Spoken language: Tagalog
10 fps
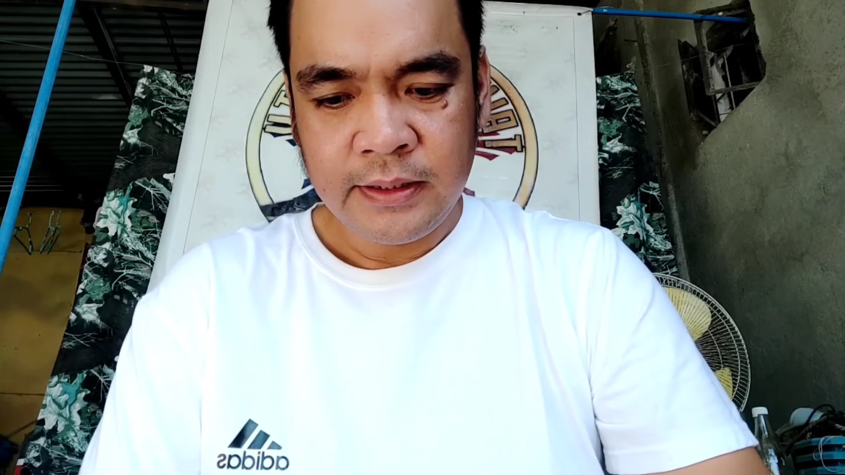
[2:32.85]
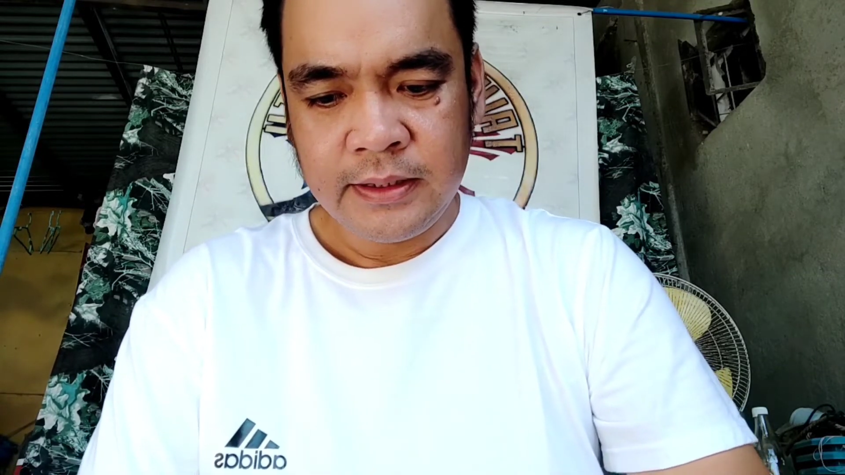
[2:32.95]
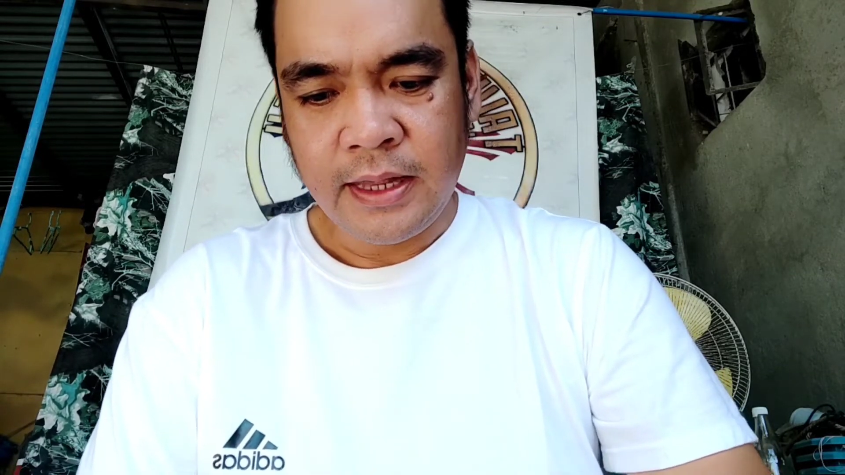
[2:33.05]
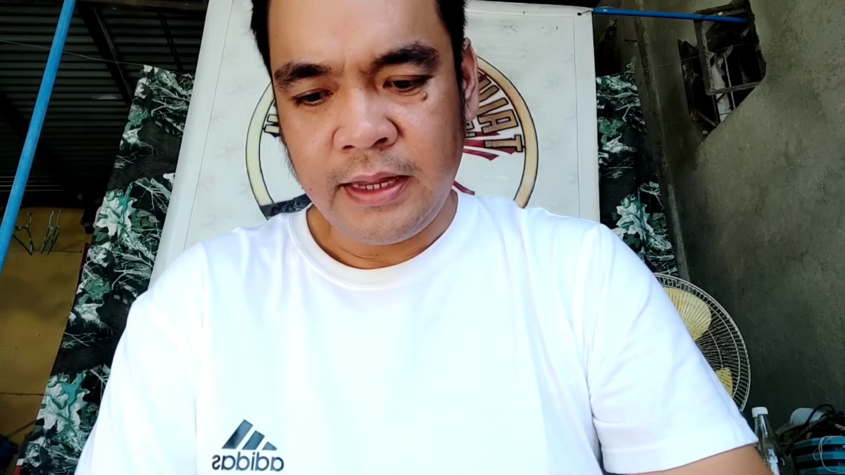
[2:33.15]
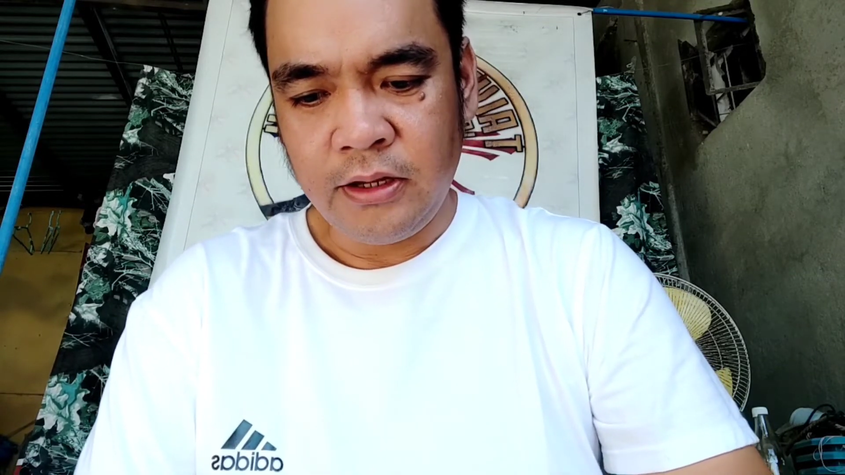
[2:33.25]

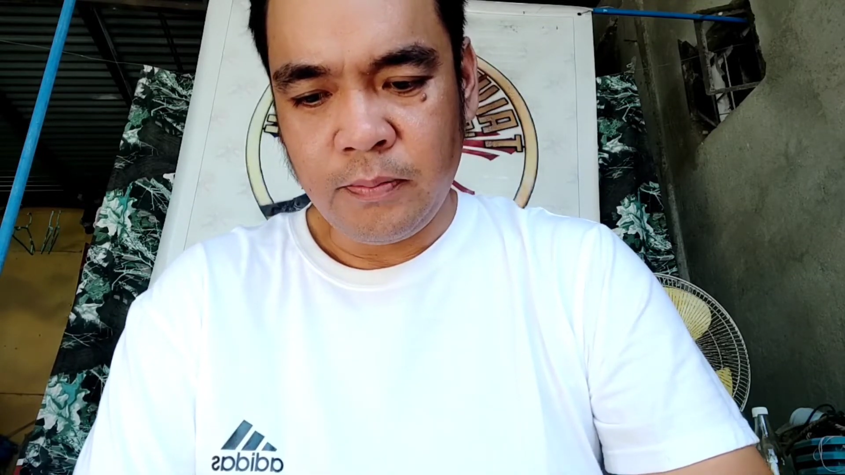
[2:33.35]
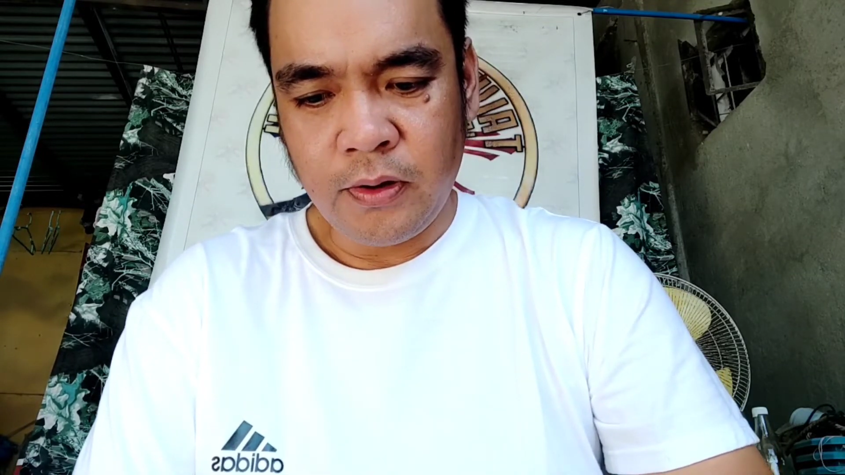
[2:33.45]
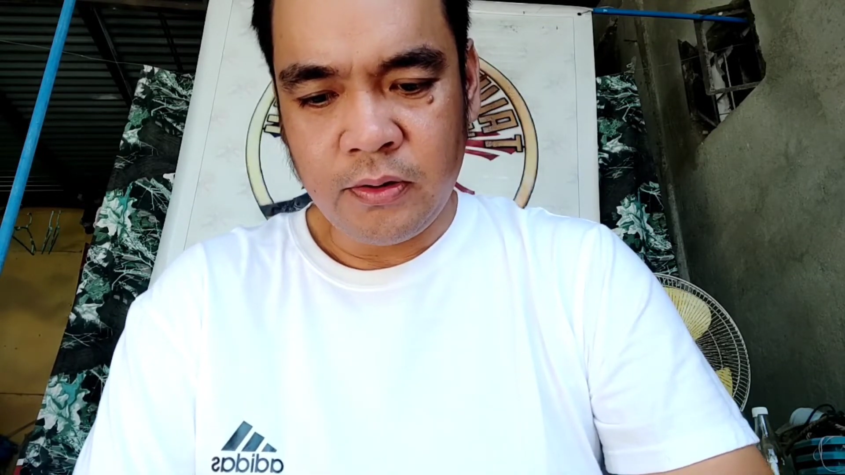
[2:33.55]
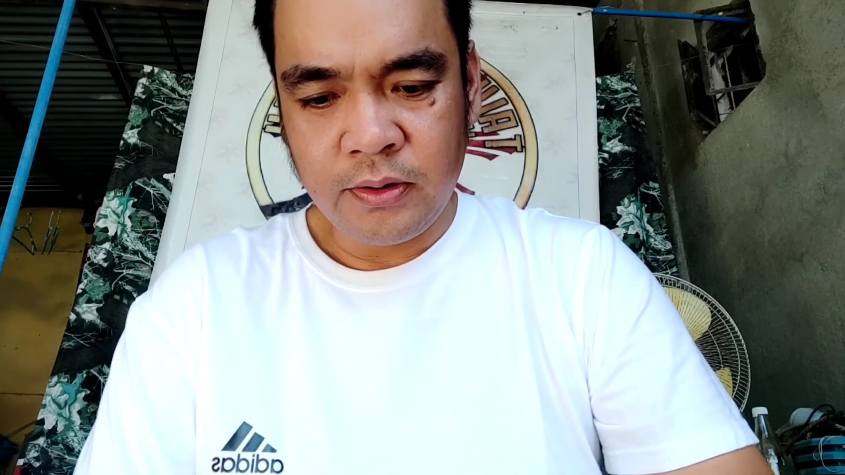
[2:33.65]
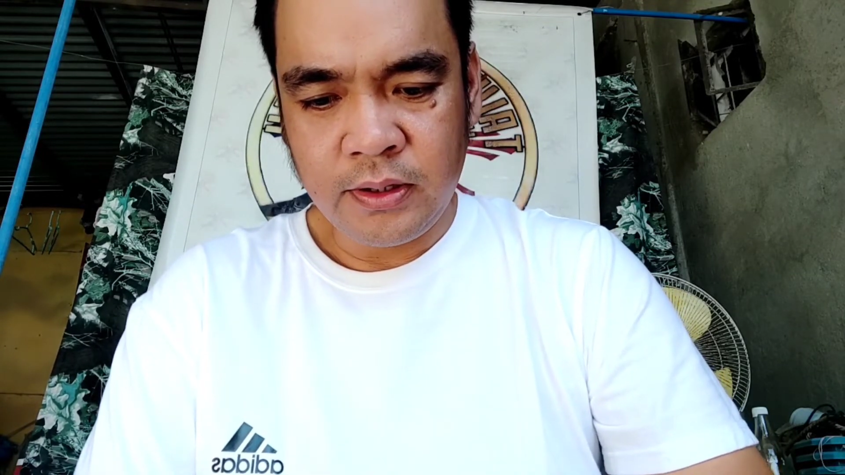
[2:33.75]
Thank you
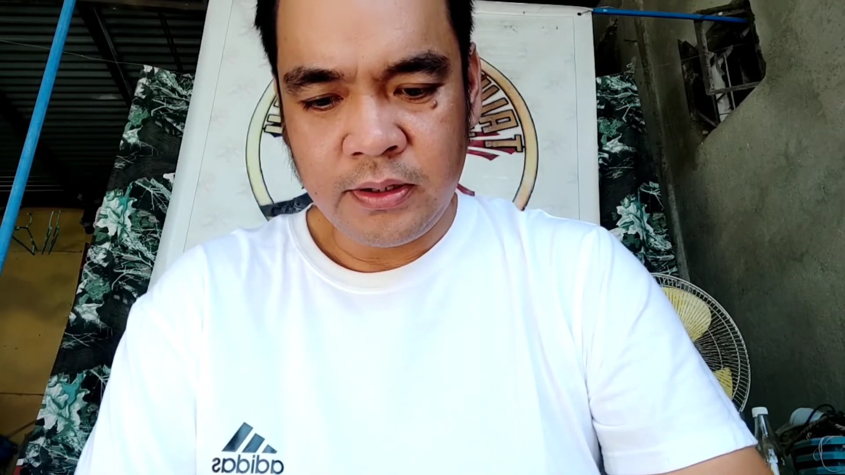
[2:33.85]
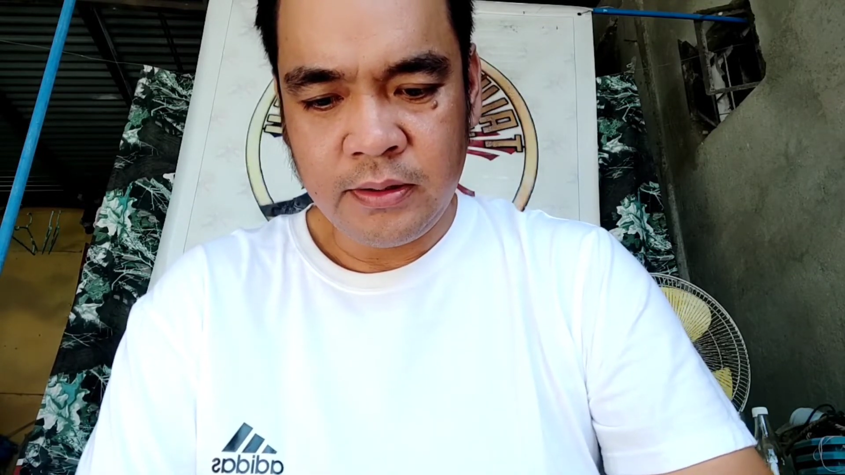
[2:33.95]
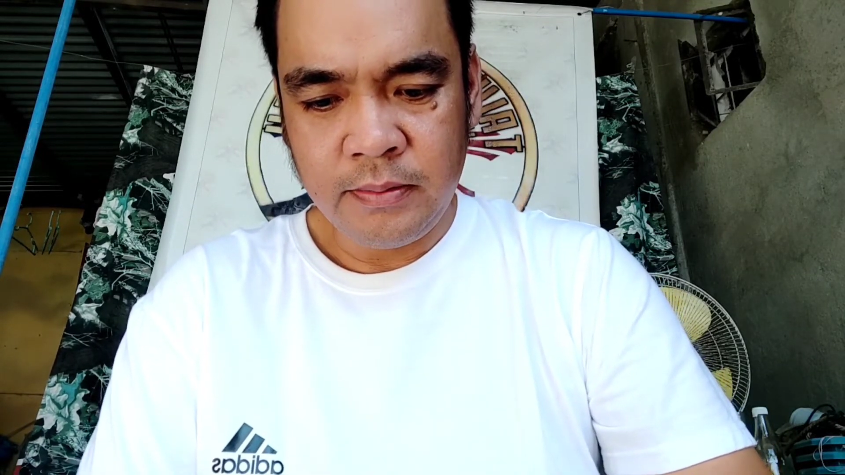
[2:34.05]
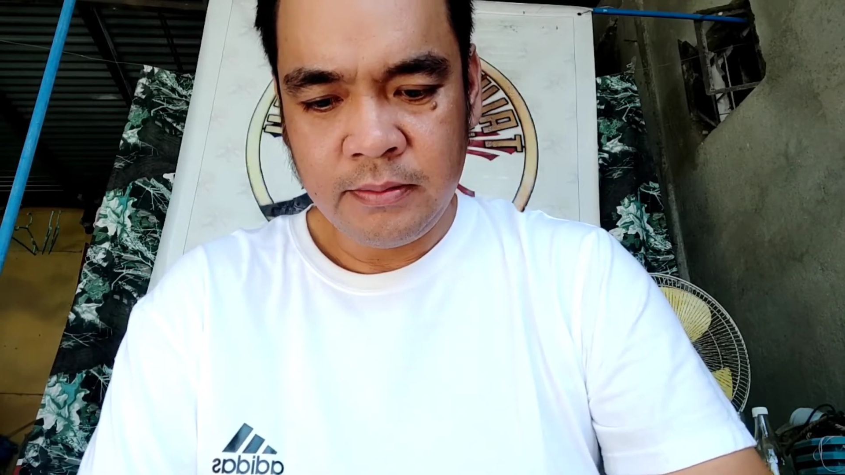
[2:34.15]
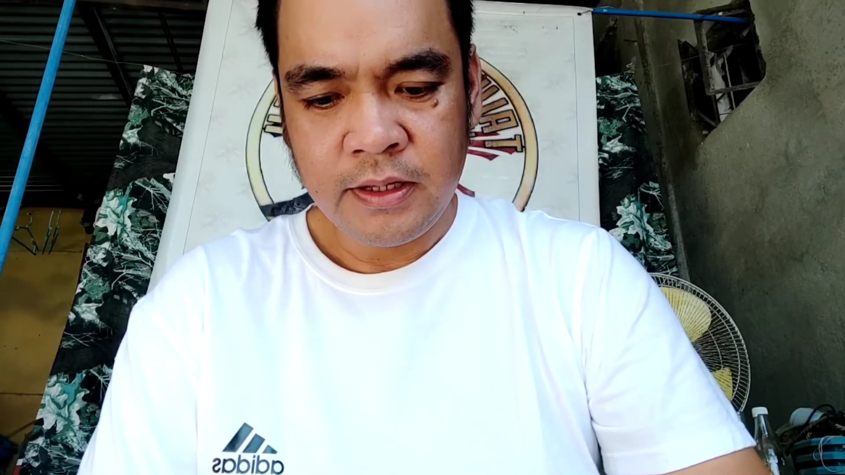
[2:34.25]
po.
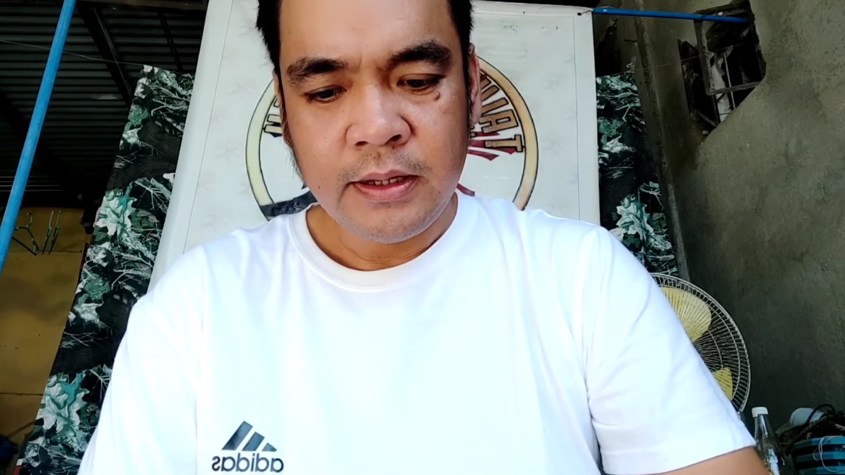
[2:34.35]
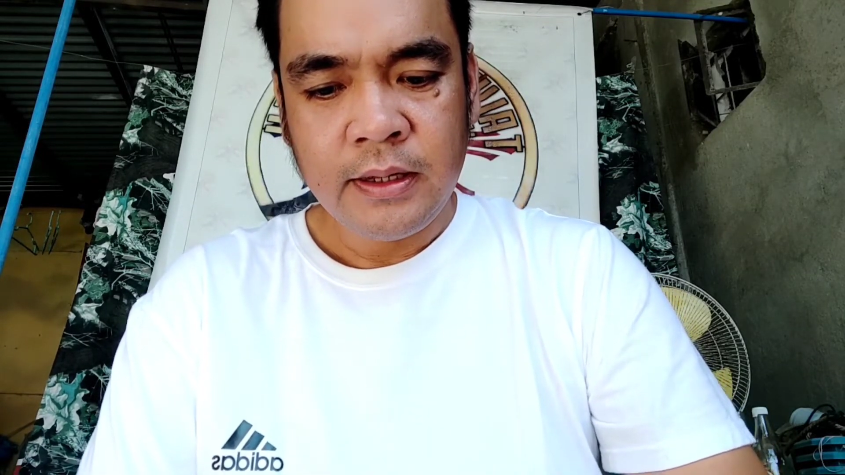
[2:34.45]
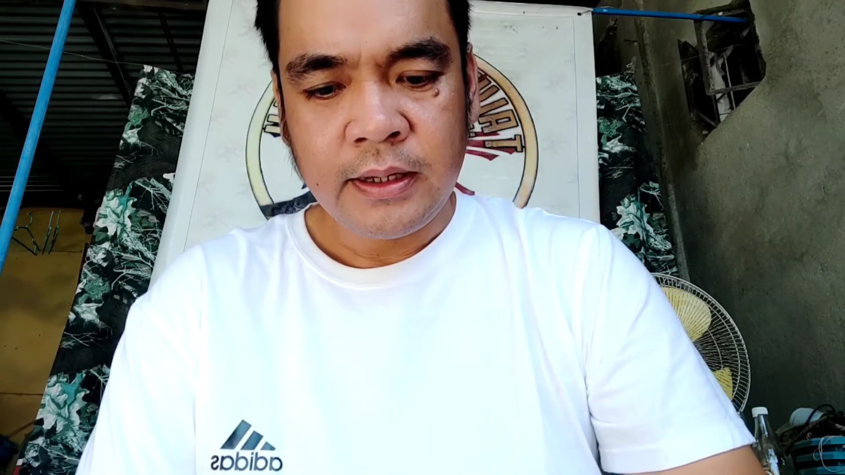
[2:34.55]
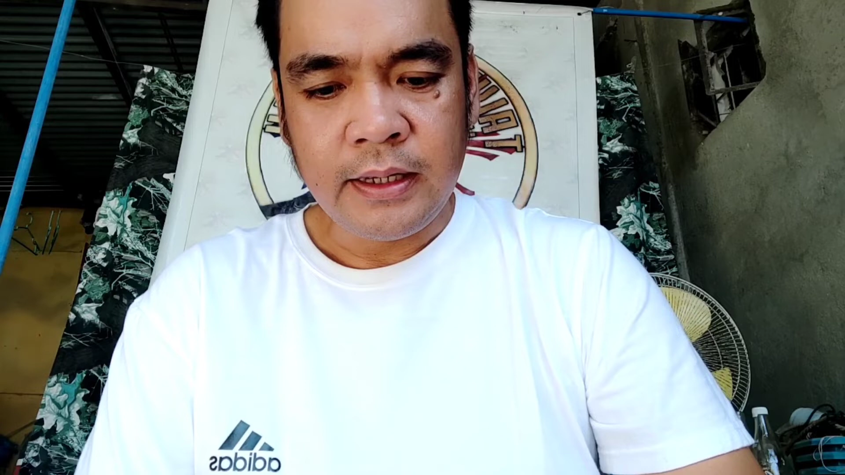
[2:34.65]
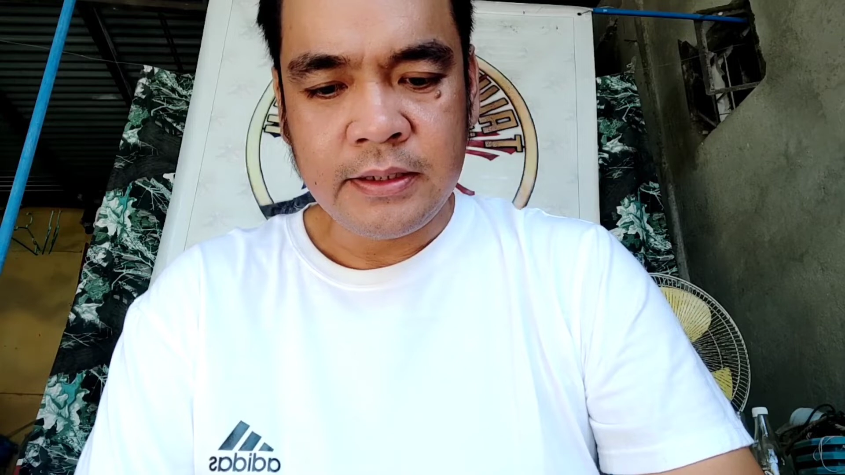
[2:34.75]
Kay